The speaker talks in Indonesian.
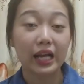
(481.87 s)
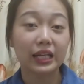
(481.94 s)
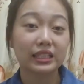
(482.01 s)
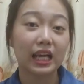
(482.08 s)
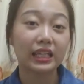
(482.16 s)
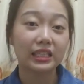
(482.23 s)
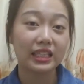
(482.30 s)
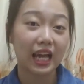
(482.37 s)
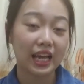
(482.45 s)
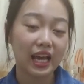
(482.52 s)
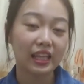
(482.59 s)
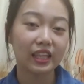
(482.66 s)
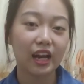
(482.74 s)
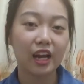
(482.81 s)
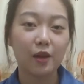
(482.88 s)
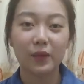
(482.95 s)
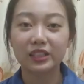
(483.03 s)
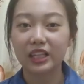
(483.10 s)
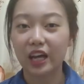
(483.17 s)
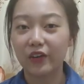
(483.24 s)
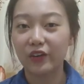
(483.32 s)
Kesan saya terhadap
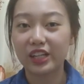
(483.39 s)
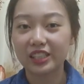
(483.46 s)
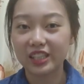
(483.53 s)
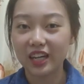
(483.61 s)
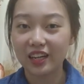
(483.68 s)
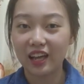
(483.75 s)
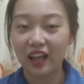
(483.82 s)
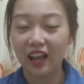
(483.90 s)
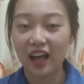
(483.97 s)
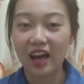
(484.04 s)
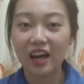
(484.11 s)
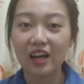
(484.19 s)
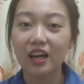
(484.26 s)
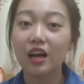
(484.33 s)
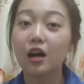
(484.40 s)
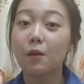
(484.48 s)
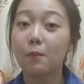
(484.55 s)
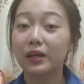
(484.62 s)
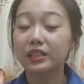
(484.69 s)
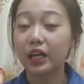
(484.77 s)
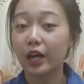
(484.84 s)
masakan Indonesia adalah
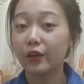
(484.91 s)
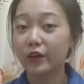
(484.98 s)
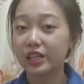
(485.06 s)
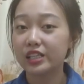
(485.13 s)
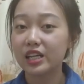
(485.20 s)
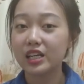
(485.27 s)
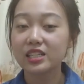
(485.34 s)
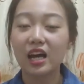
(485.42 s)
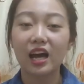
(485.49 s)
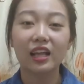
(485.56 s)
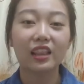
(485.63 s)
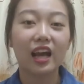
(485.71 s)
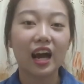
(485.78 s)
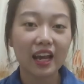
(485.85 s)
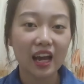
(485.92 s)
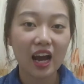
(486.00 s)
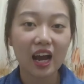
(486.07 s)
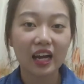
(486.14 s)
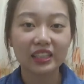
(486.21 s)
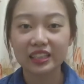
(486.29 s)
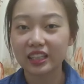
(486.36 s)
Masakan Indonesia sangat kaya
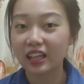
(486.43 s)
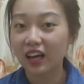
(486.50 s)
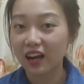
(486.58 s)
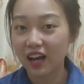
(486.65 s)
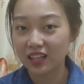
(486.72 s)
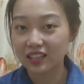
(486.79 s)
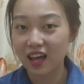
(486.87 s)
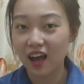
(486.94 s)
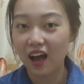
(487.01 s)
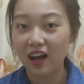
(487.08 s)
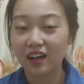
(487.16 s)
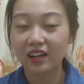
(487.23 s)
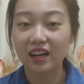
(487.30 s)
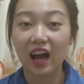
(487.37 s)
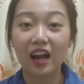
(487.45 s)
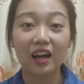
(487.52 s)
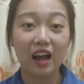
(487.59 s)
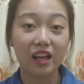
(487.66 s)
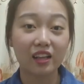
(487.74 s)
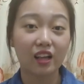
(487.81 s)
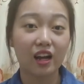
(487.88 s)
akan cita rasa
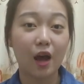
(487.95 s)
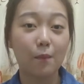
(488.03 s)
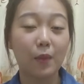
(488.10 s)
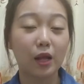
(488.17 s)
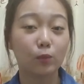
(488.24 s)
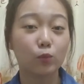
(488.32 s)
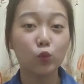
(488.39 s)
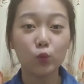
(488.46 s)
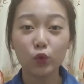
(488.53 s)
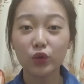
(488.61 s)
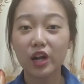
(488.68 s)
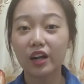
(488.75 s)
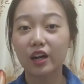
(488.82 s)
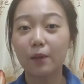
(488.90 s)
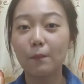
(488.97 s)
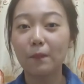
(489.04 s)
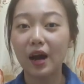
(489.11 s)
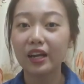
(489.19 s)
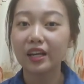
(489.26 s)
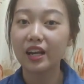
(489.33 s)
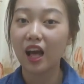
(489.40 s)
karena terdapat bumbu dan
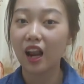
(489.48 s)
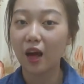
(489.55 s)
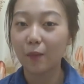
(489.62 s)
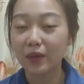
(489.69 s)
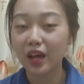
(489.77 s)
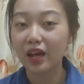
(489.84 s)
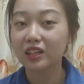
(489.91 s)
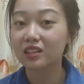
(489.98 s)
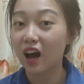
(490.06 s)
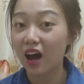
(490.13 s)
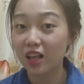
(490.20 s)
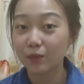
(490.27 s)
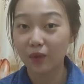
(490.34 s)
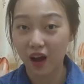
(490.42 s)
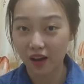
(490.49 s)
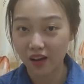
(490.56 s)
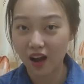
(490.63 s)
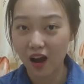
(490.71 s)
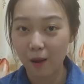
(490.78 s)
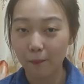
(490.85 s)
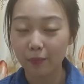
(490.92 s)
rempah di dalamnya yang sangat
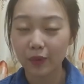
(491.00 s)
beragam.